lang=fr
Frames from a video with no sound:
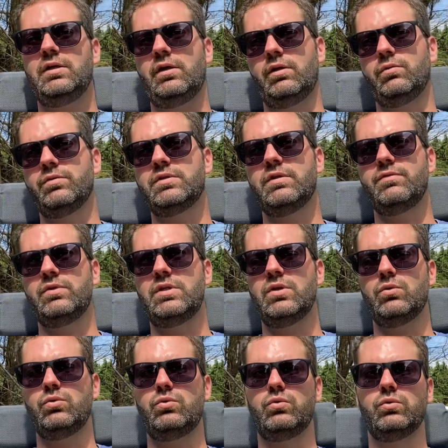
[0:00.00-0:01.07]
Et donc ça veut
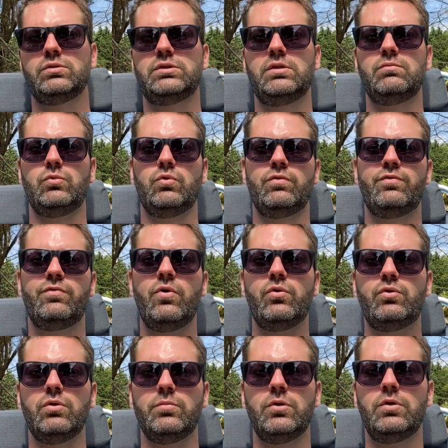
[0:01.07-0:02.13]
dire que tu consommes donc
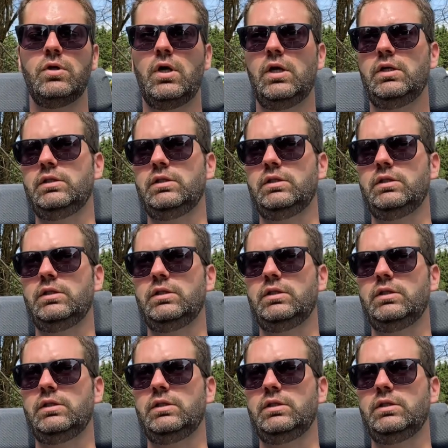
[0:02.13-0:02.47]
fortement.